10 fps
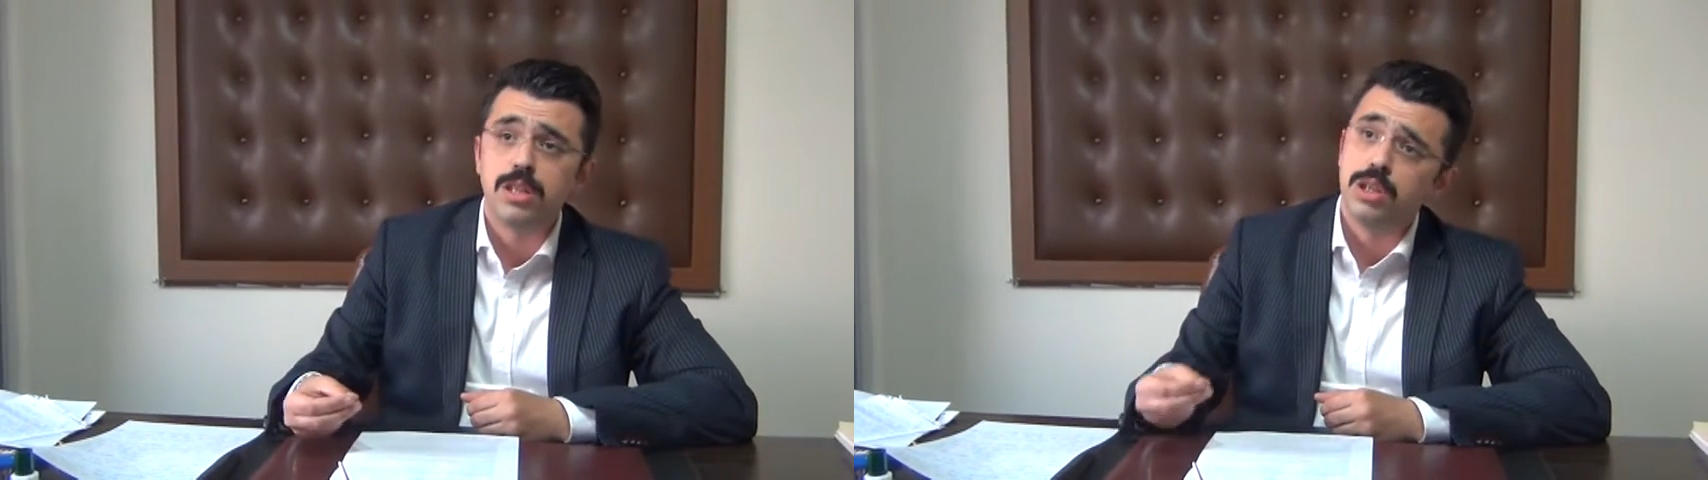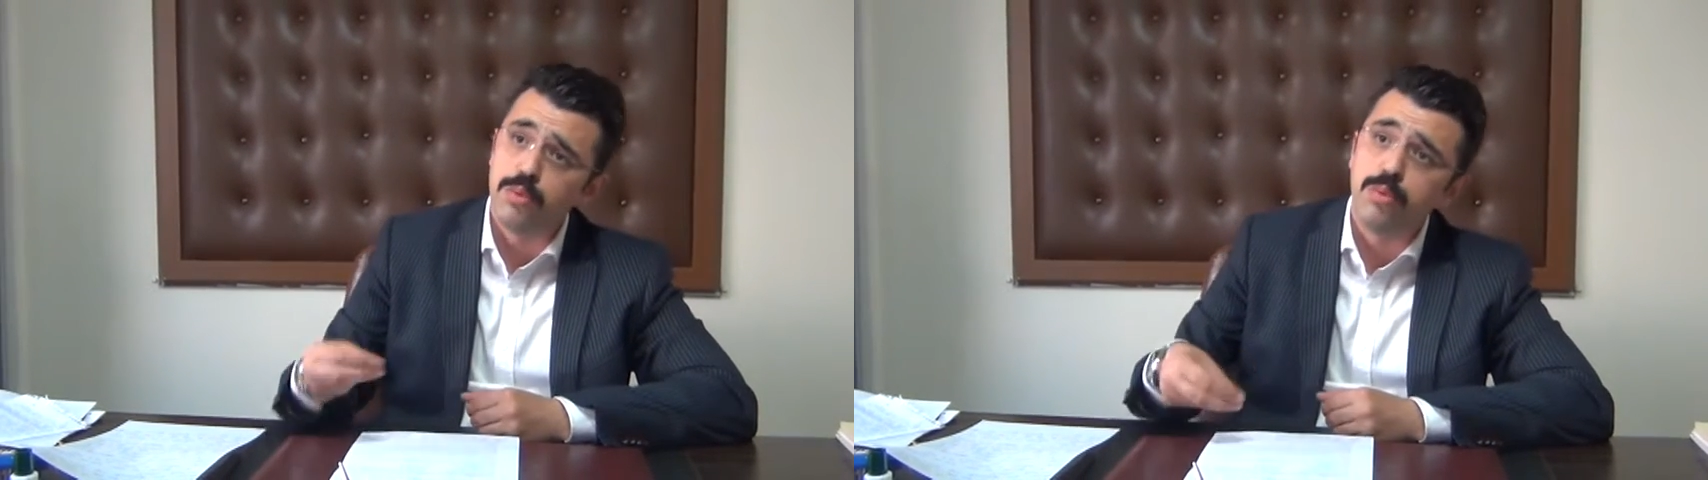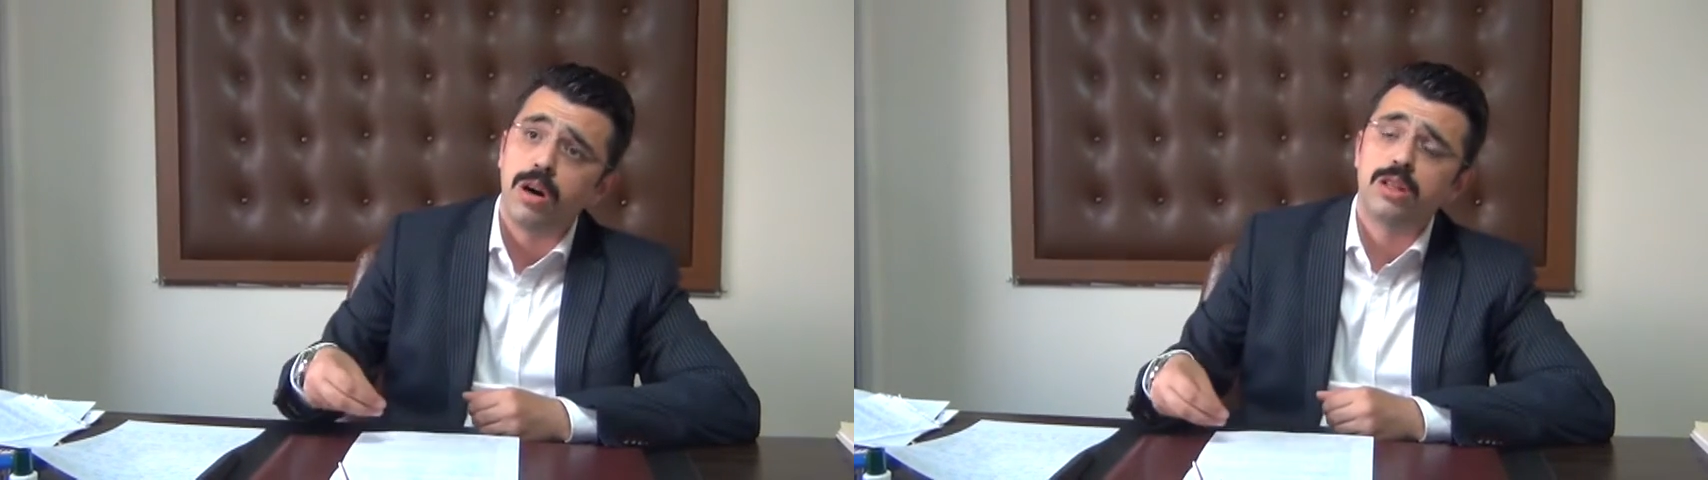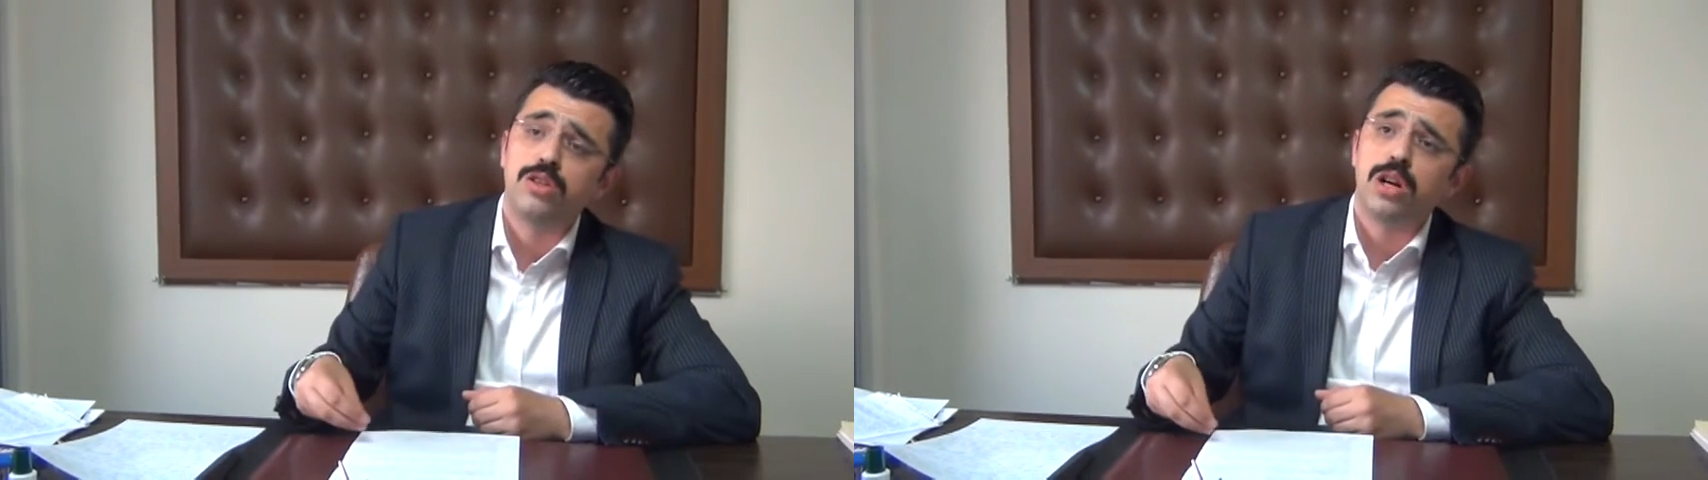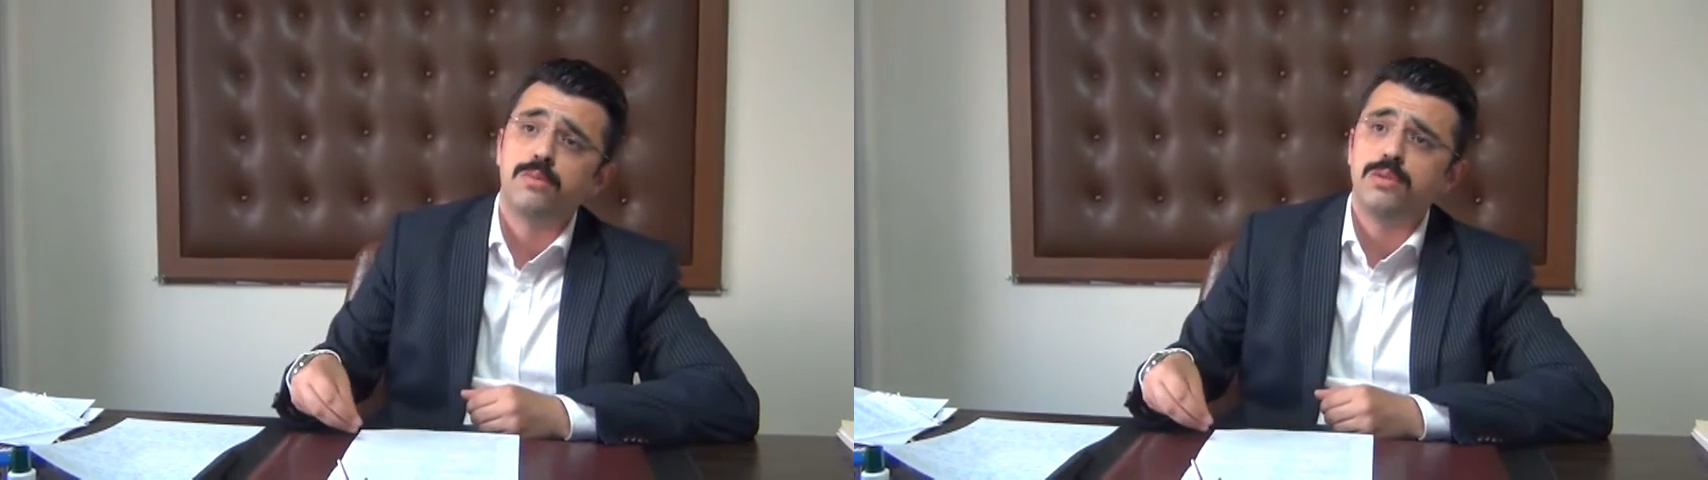ki bu
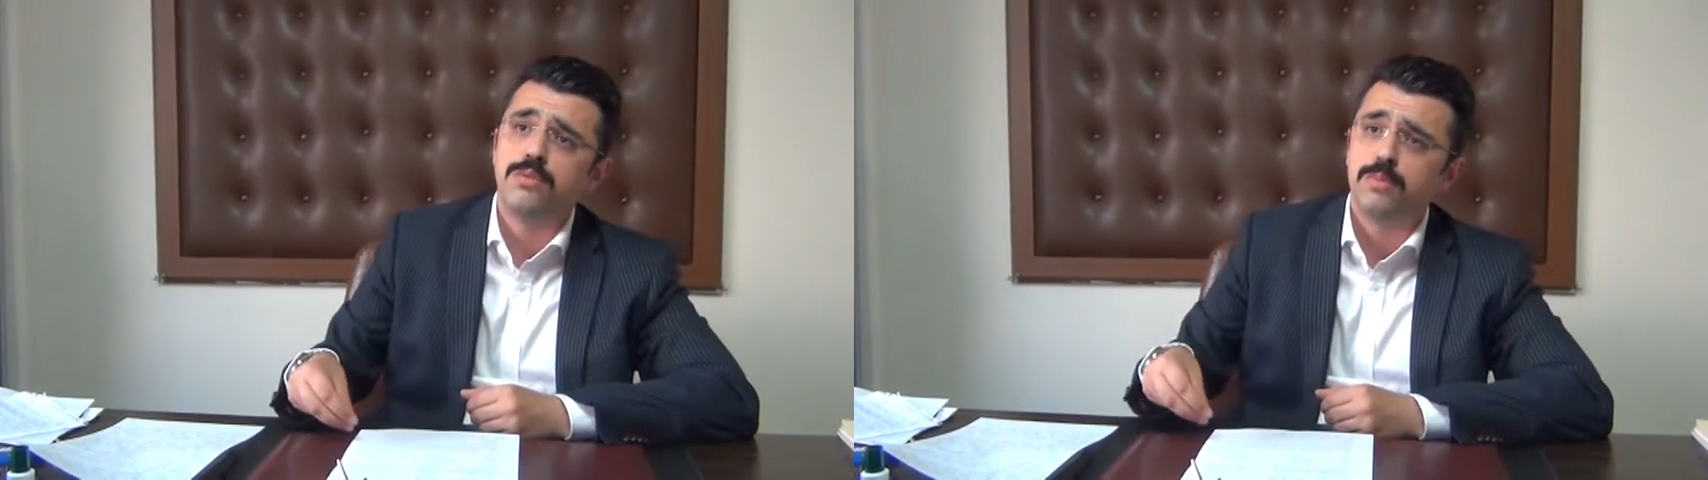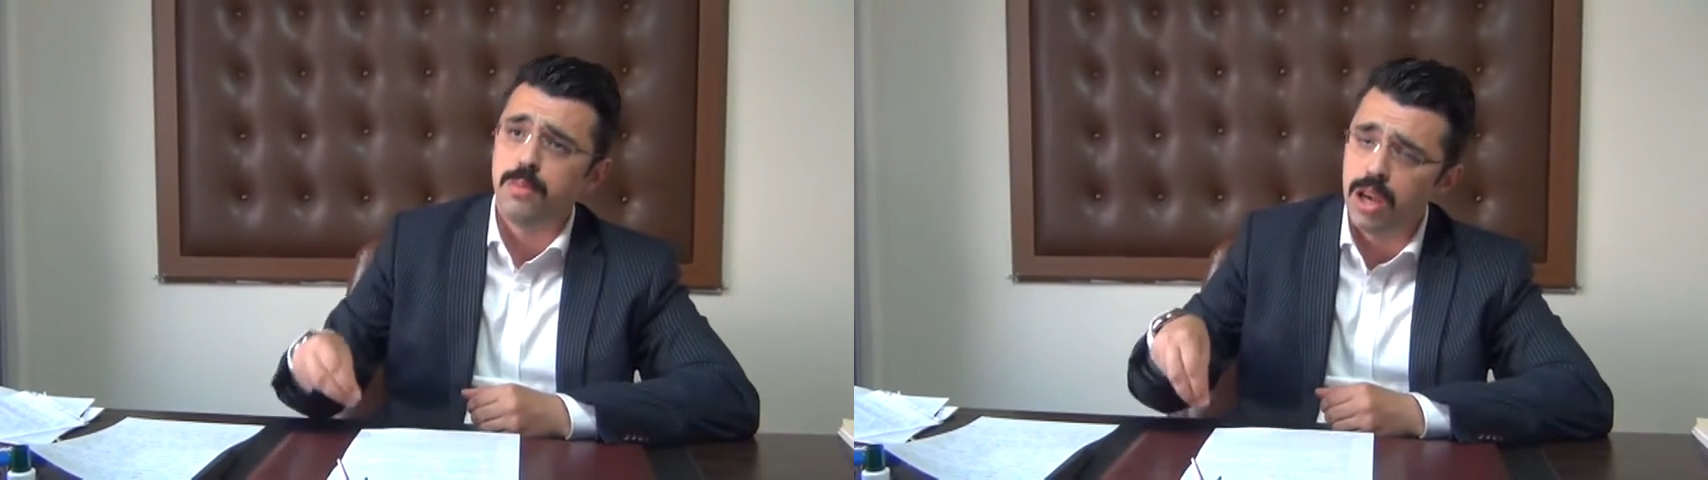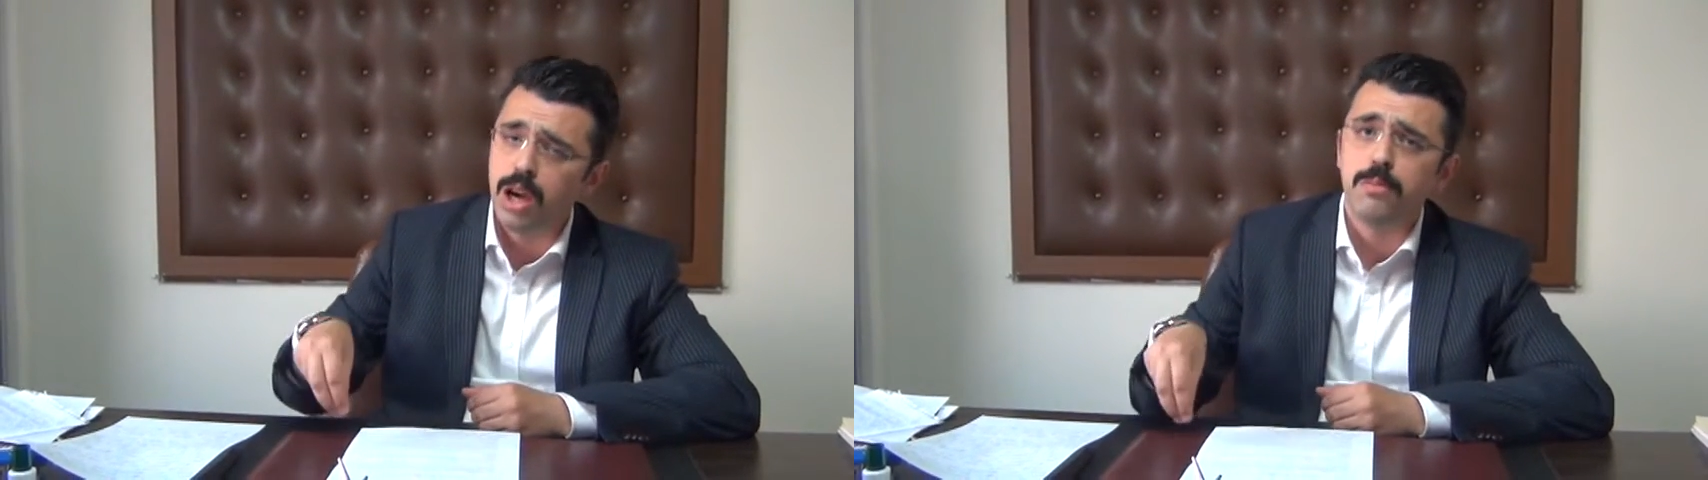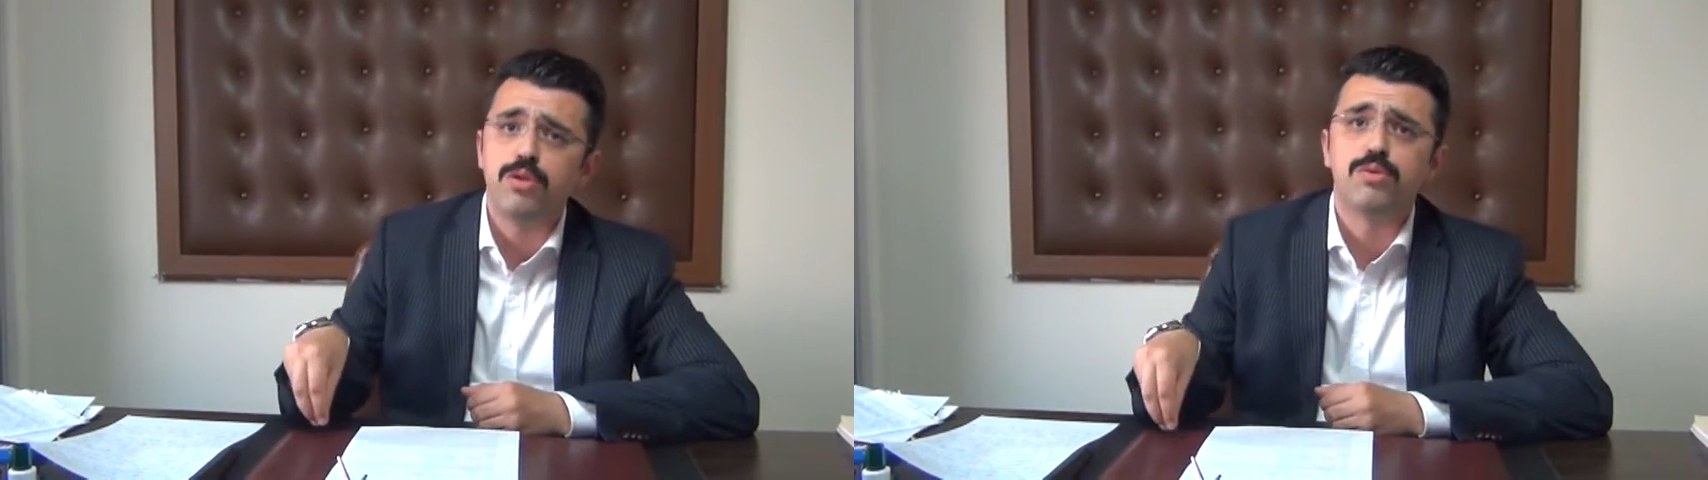padişahımız bizim peygamber